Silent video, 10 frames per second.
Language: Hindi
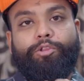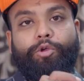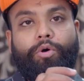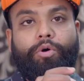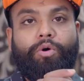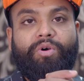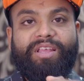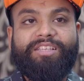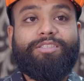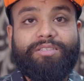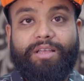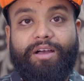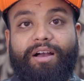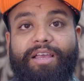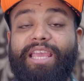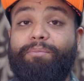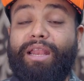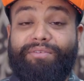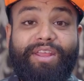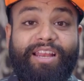तो इस आ, ये
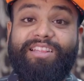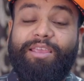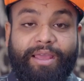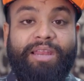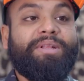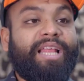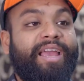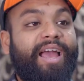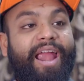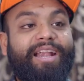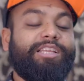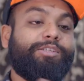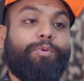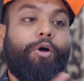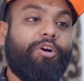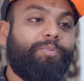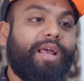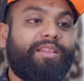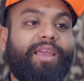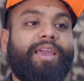मेरी फीलिंग थी मैंने बताया एंड इस ब्लॉग पे
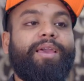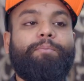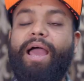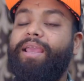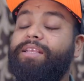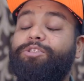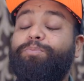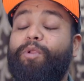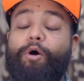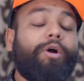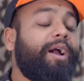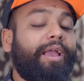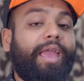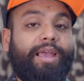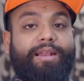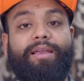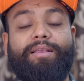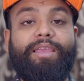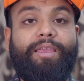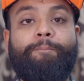आते हैं भाई इस ब्लॉग का क्या है ना
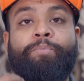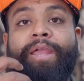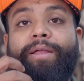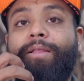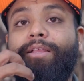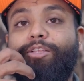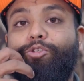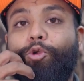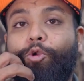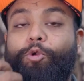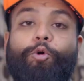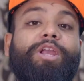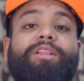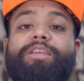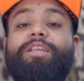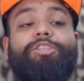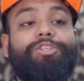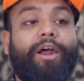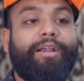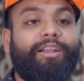कि जो रोहित की
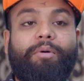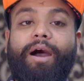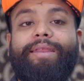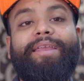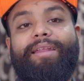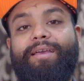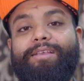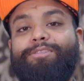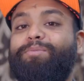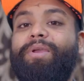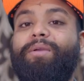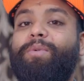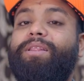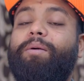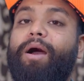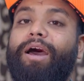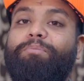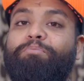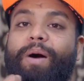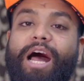झंड मारी है ना इसमें मतलब हर
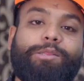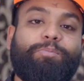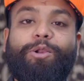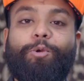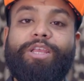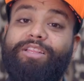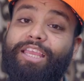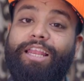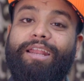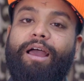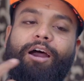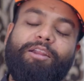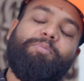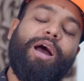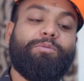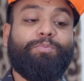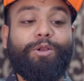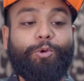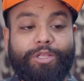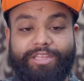बात पे रोहित की लेना हर बात पे
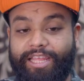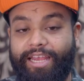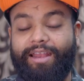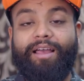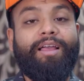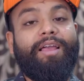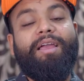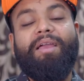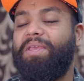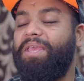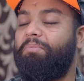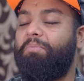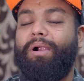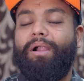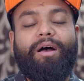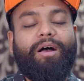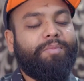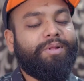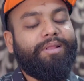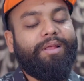रोहित की लेना ये बड़ा
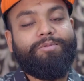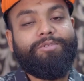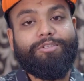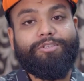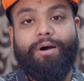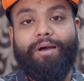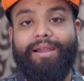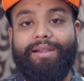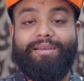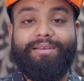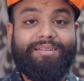मतलब सॉलिड